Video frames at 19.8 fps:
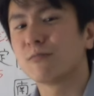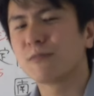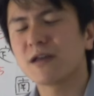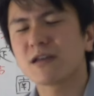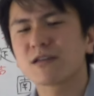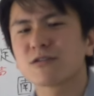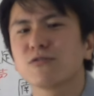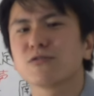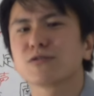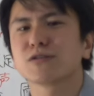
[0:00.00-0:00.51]
う
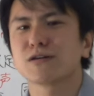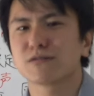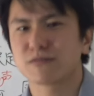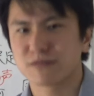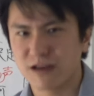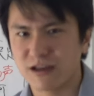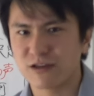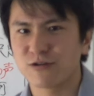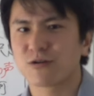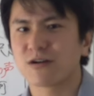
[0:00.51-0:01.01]
勉強になる
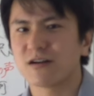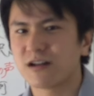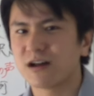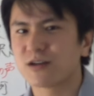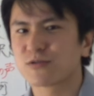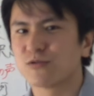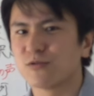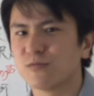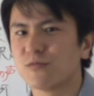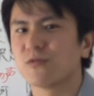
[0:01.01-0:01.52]
内容か
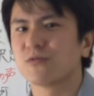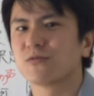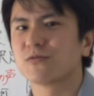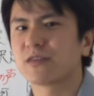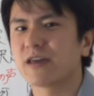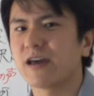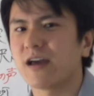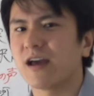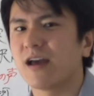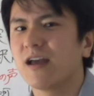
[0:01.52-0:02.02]
なと思うん
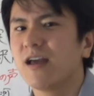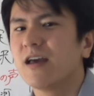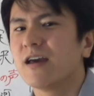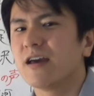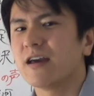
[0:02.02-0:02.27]
で、